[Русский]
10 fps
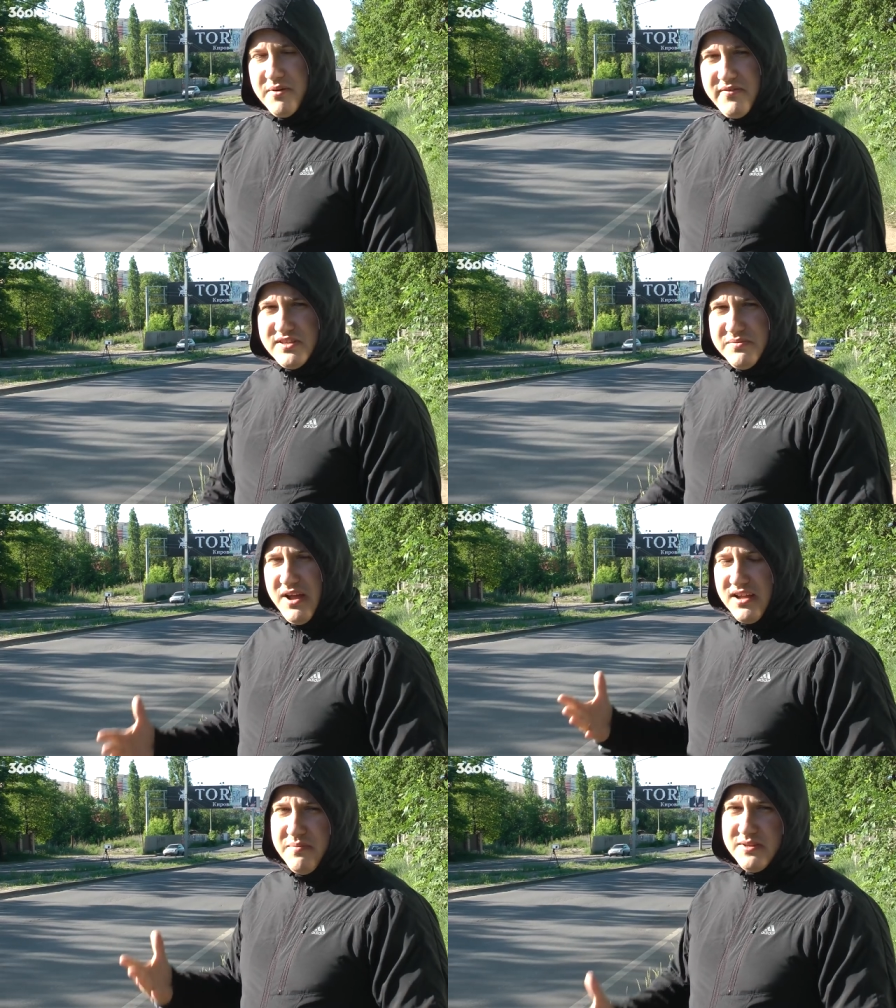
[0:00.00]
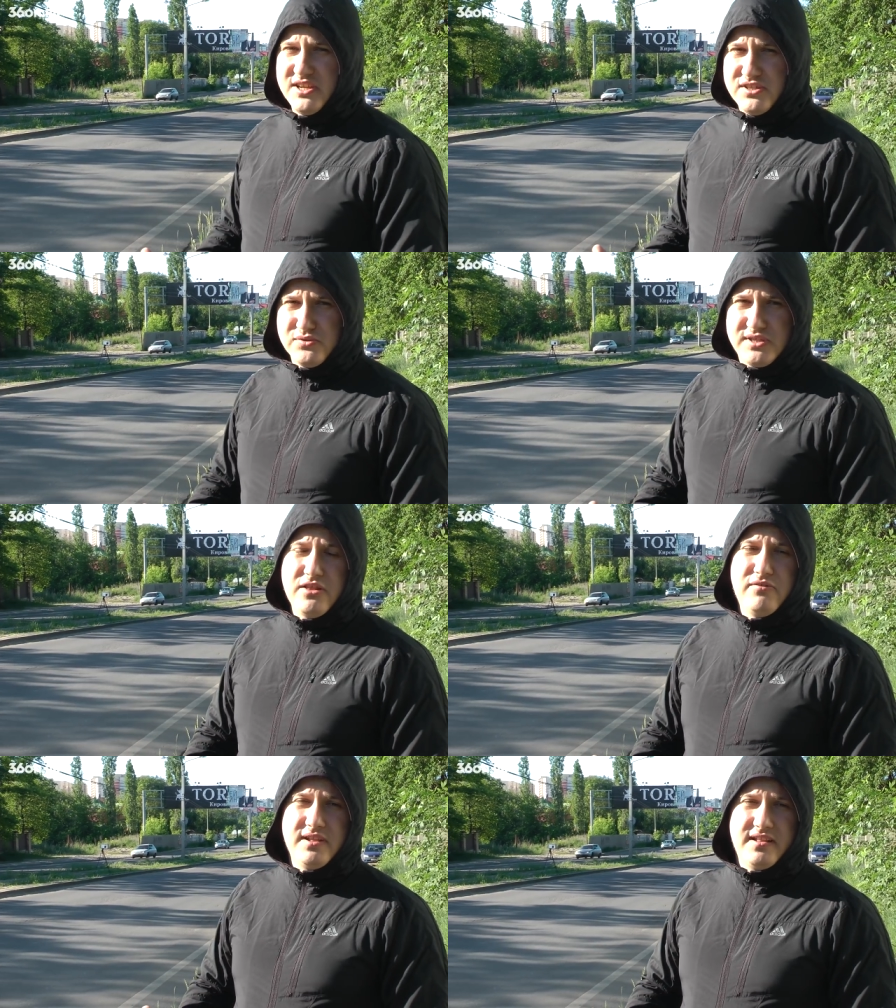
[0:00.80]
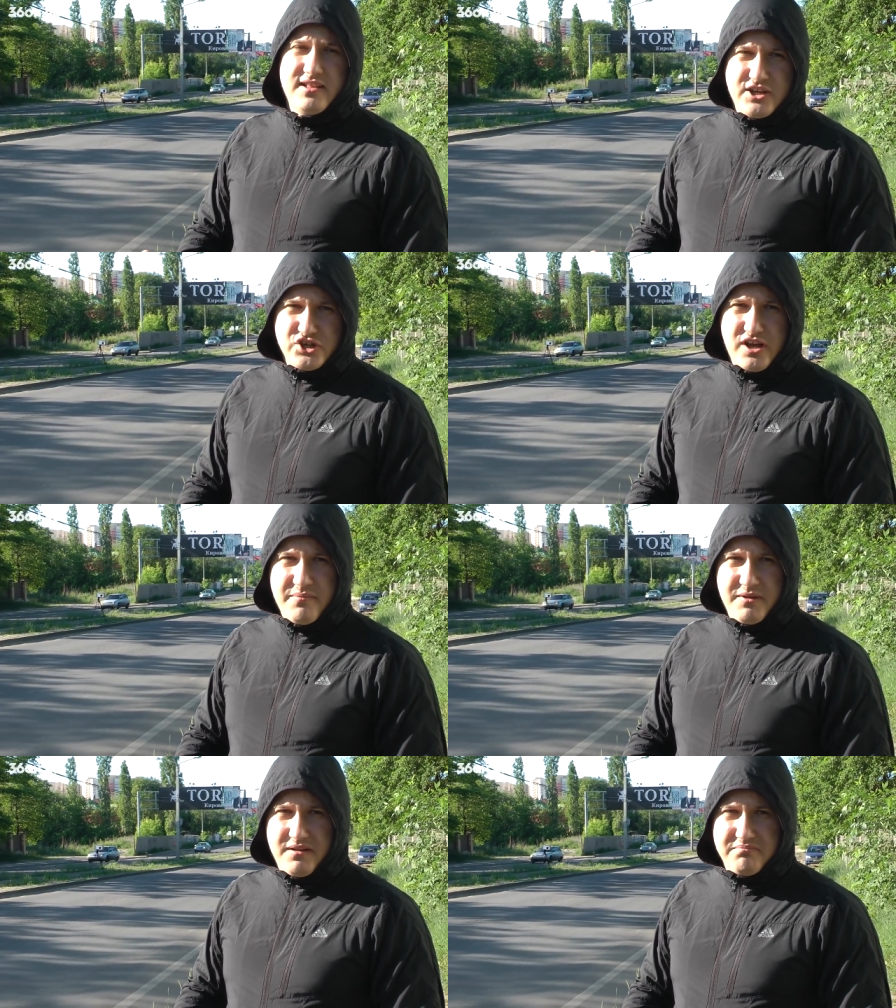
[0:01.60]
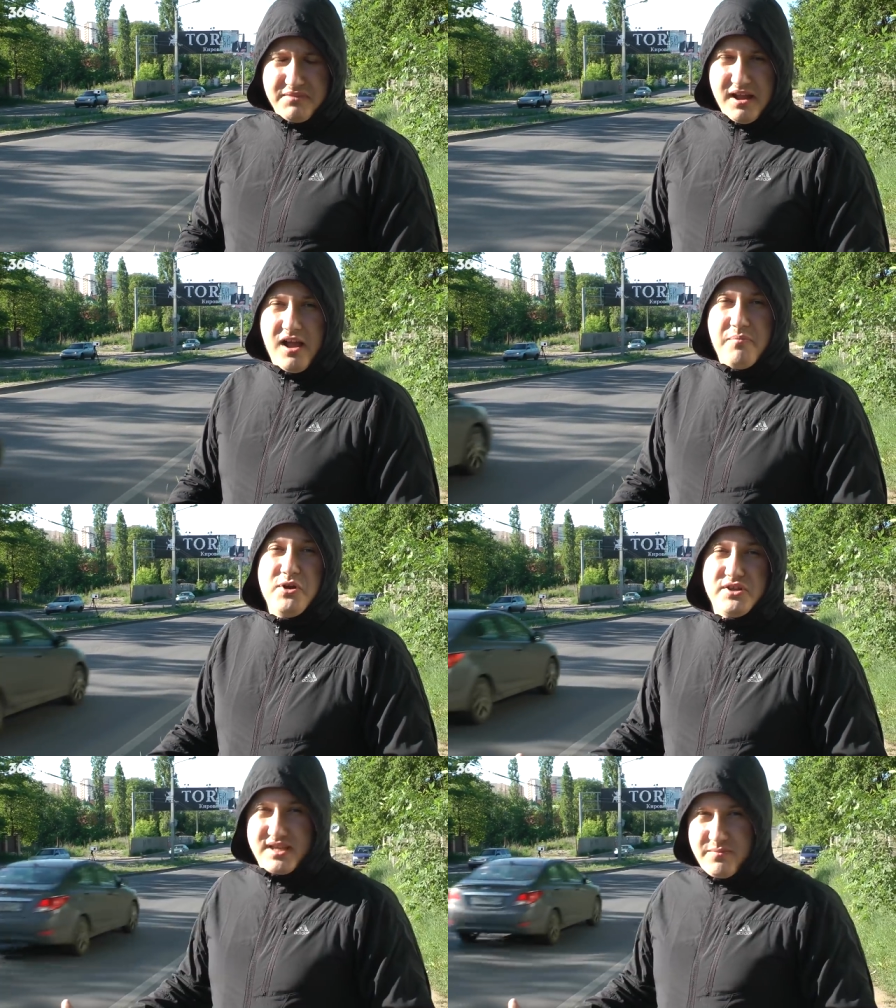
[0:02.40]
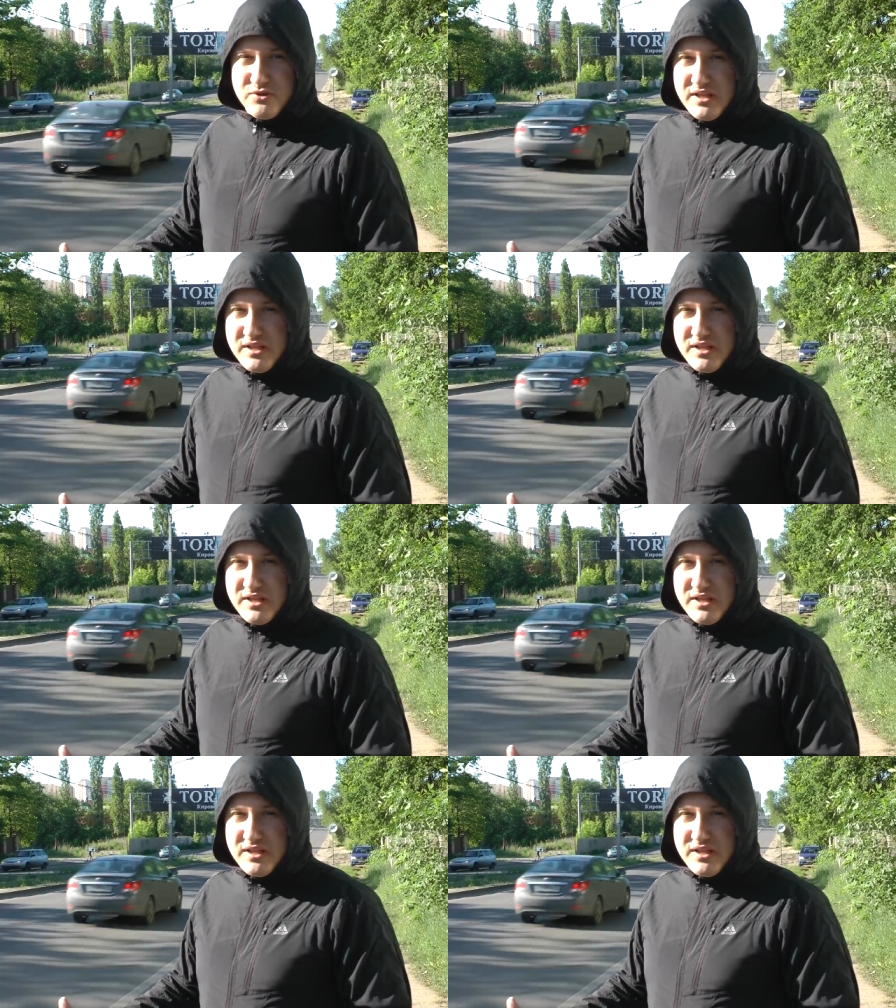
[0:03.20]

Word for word: Мы видим, как непосредственно установлена наша камера, так как мы ее сами